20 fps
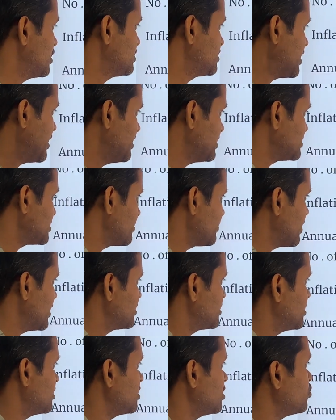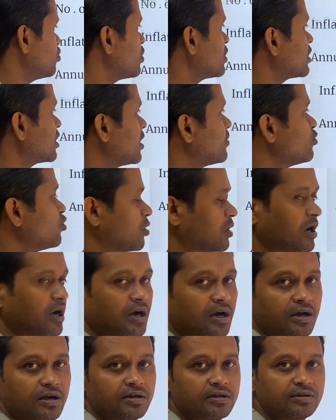जाहिर सा बात है कि वो कम होगा
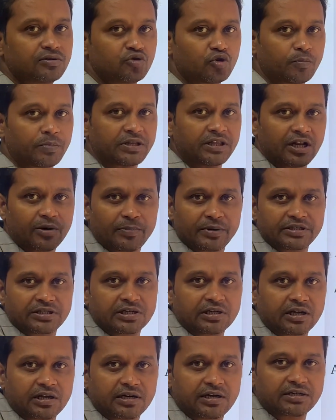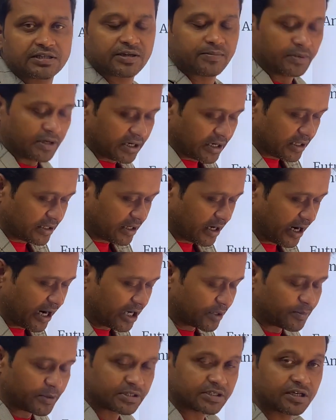जो पंद्रह परसेंट के रेट से मिल रहा था
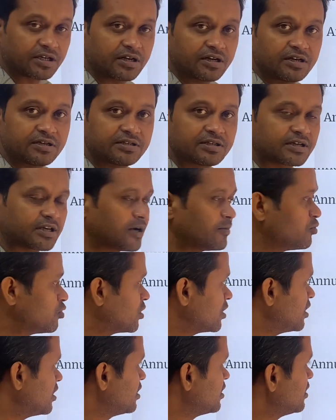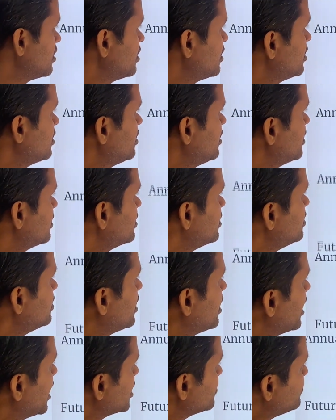आठ परसेंट के रेट से कम होगा लेकिन
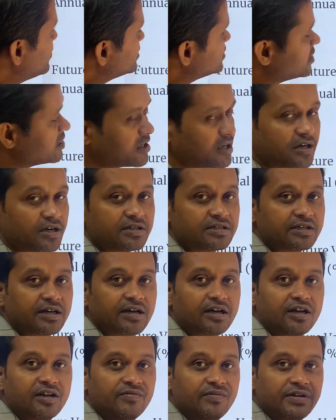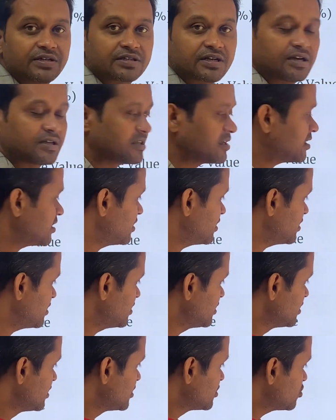आठ परसेंट के रेट से अगर इन्वेस्ट करते रहे
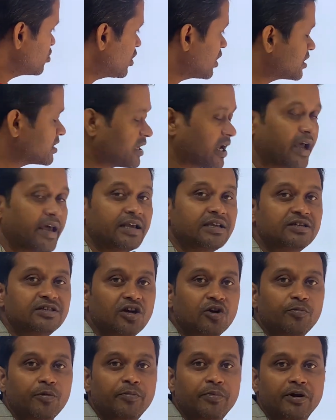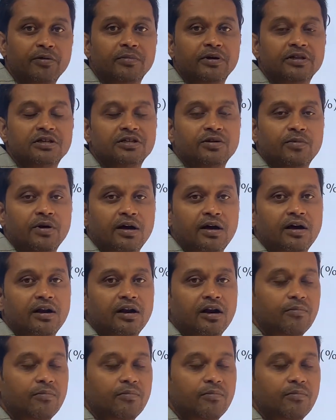तो अट्ठाईस हज़ार रुपये पर मंथ जमा करना